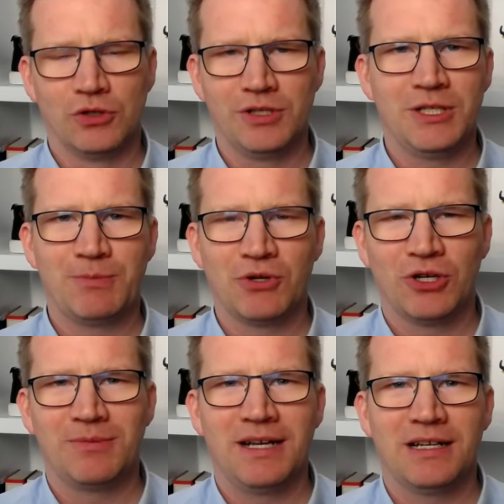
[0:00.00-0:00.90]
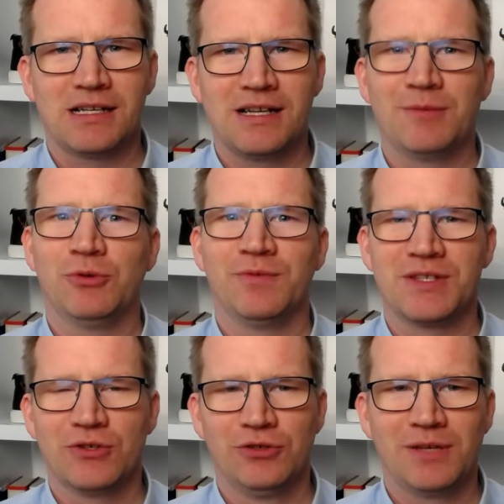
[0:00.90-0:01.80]
und ich bekomme eine kleine
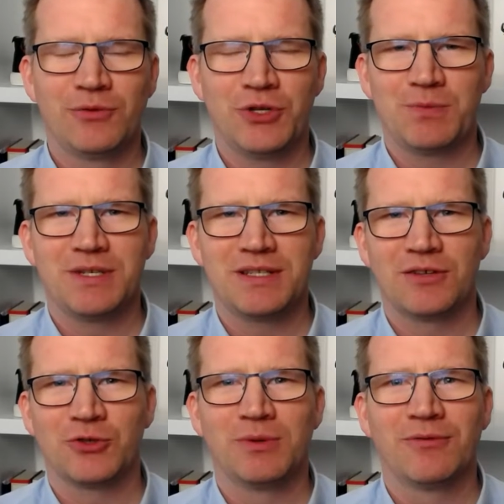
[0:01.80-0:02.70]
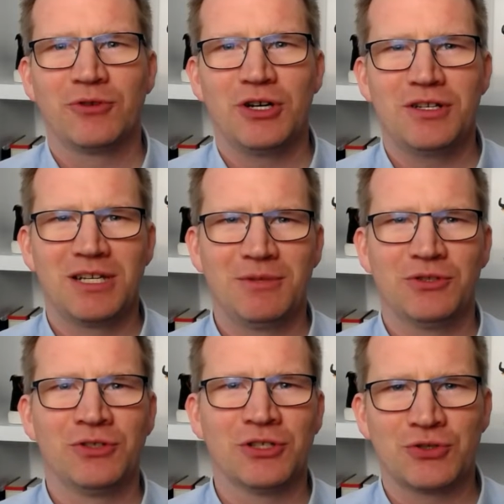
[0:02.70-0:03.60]
Provision. Da würde ich mich sehr drüber freuen. Damit
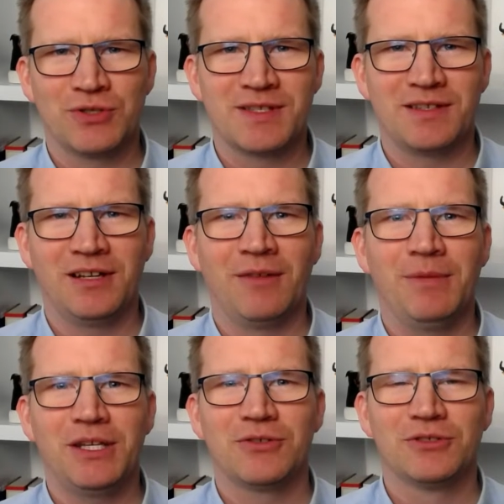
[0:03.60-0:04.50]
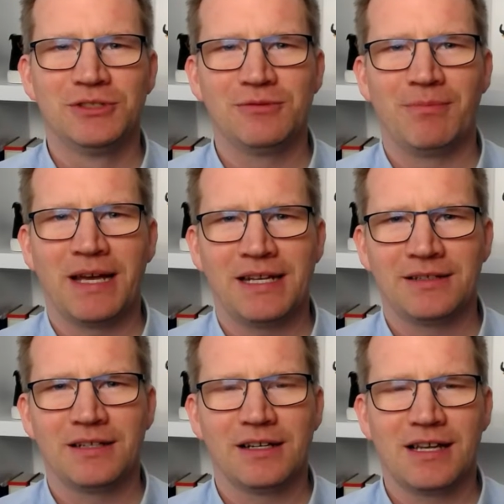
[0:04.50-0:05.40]
unterstützt ihr dann mich und
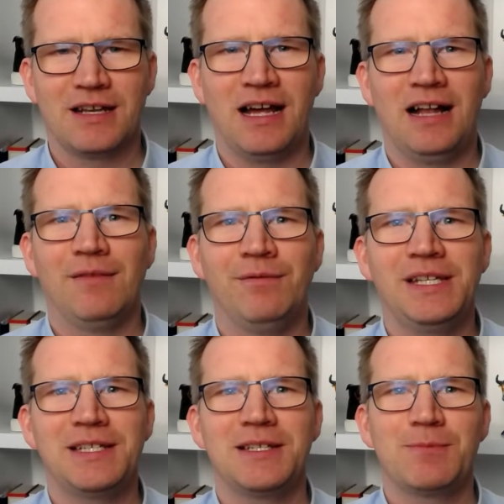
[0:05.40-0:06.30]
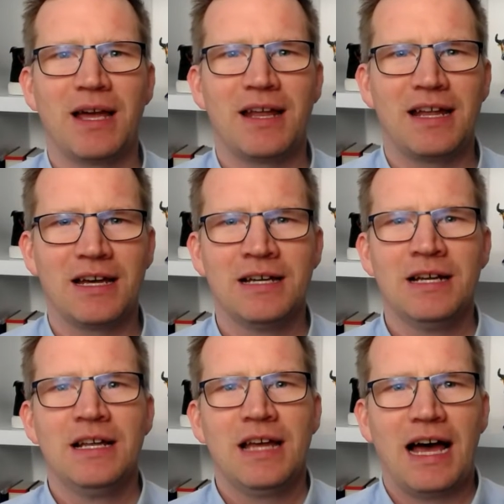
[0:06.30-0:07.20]
meinen Kanal. Wichtig bei der
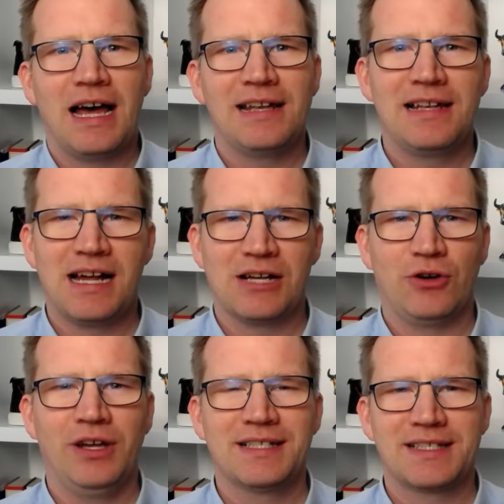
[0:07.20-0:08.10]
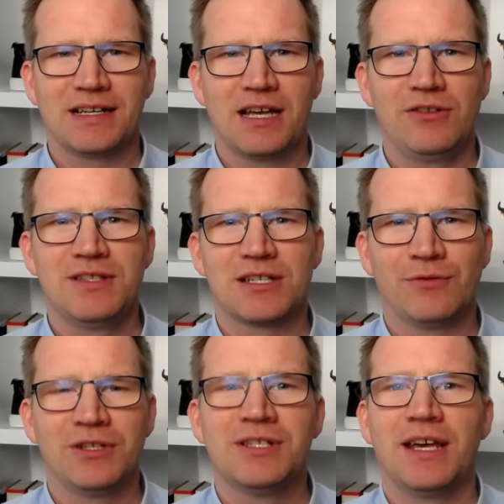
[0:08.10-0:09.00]
Anlage eures Accounts
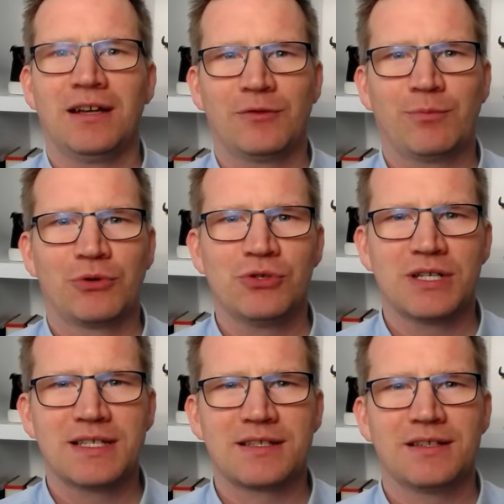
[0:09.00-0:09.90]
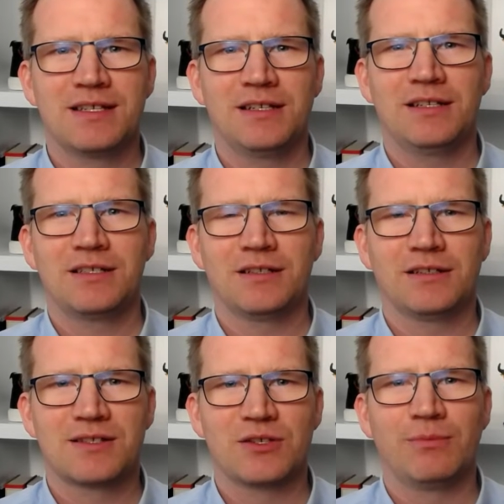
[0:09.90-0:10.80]
auf Interactive Brokers sind
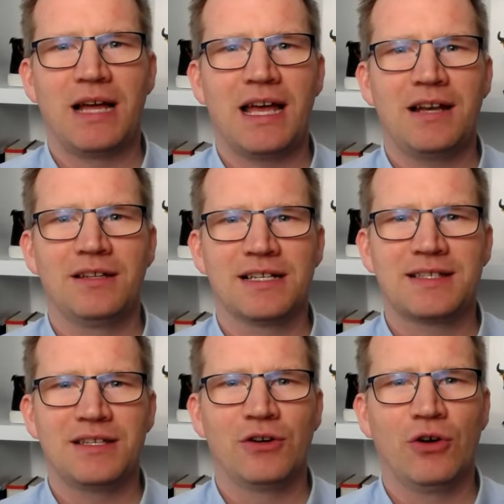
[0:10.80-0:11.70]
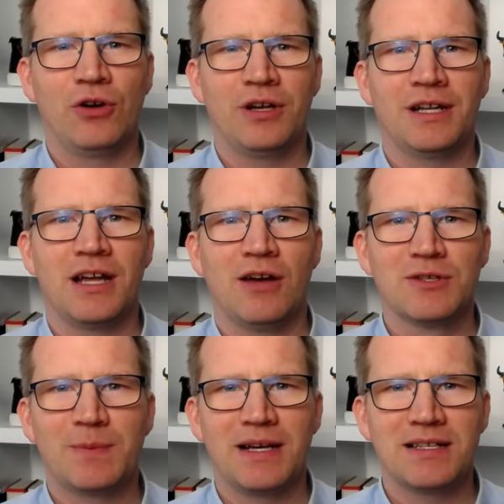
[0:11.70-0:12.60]
zum einen, dass ihr euren
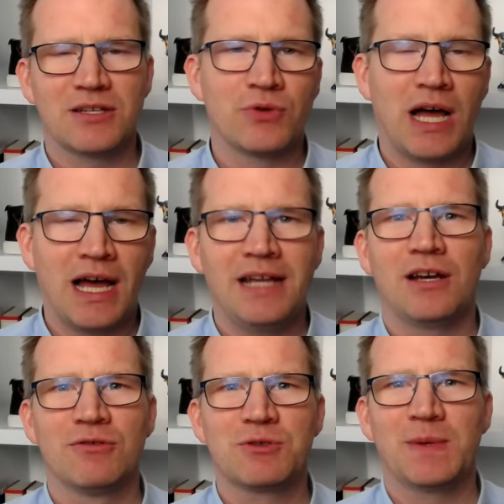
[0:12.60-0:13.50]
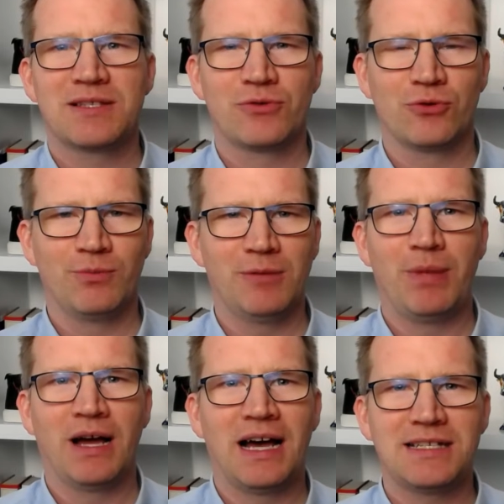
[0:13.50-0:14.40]
Ausweis, also ein Ausweisdokument
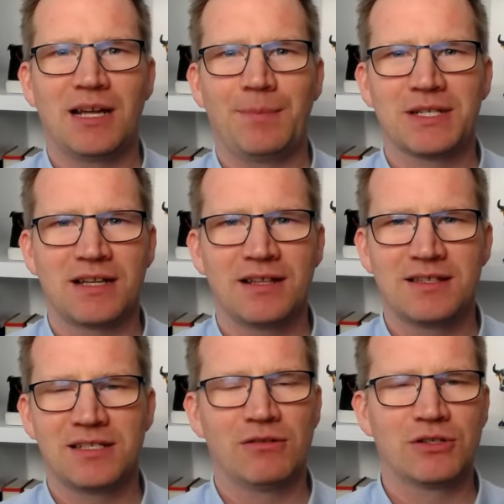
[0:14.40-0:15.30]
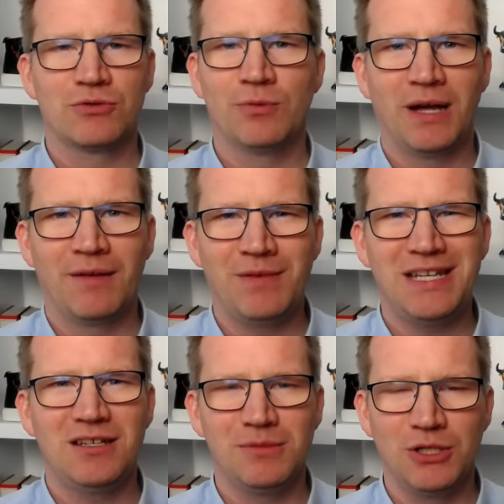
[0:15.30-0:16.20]
parat habt. Das Ganze dauert nur ein paar
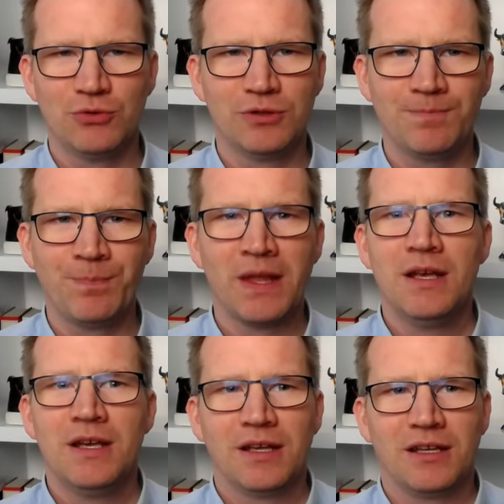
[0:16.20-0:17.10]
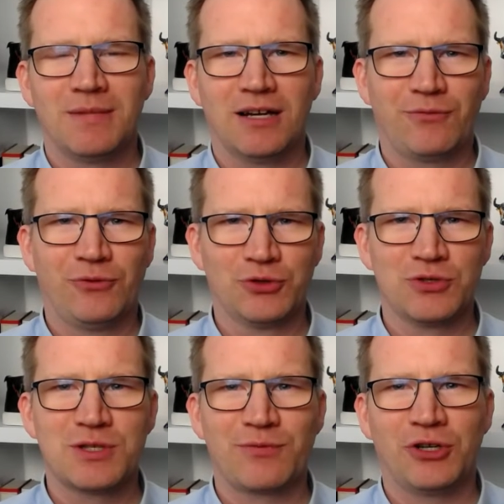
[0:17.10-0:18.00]
wenige Minuten. Ihr macht
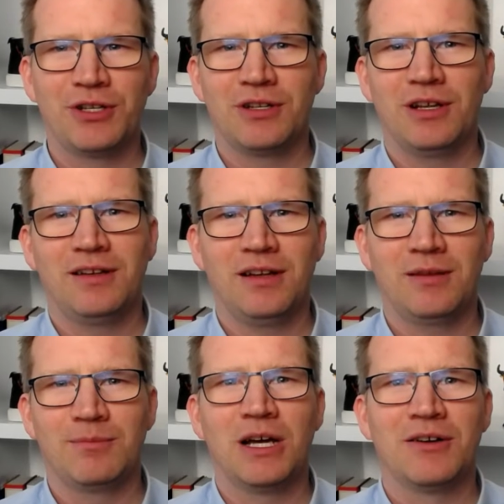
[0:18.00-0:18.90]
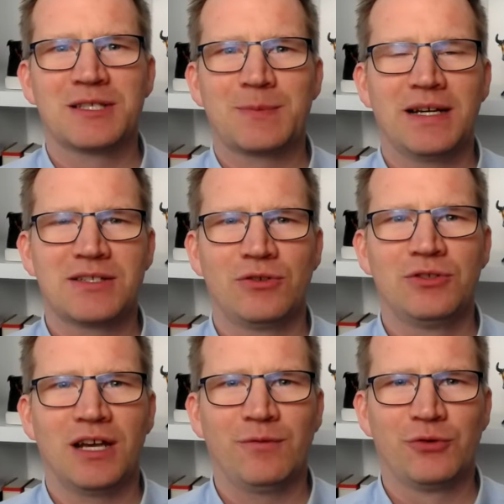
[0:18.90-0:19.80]
Fotos von dem Ausweis
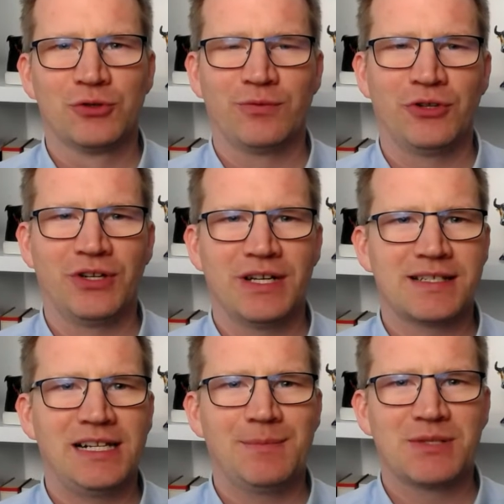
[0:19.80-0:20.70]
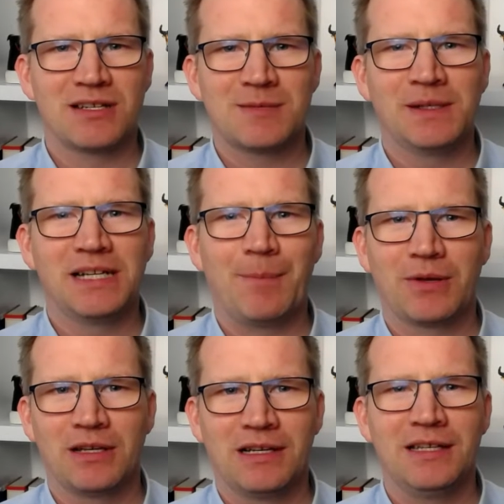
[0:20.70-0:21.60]
und ein Foto von euch selbst. Das wird
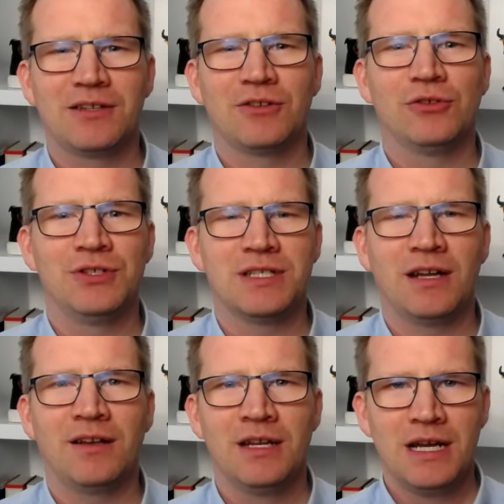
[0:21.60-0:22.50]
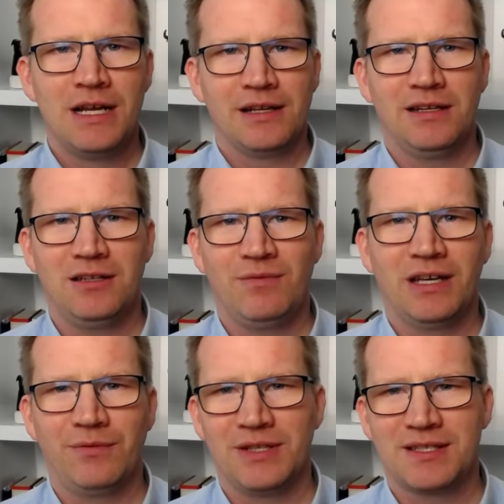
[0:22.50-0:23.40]
abgeglichen und dann geht die
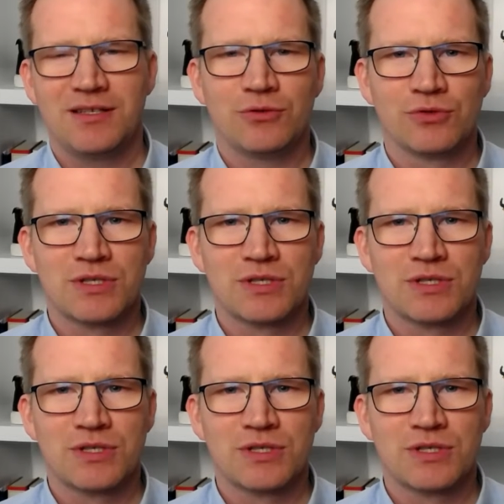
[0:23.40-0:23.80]
Verifizierung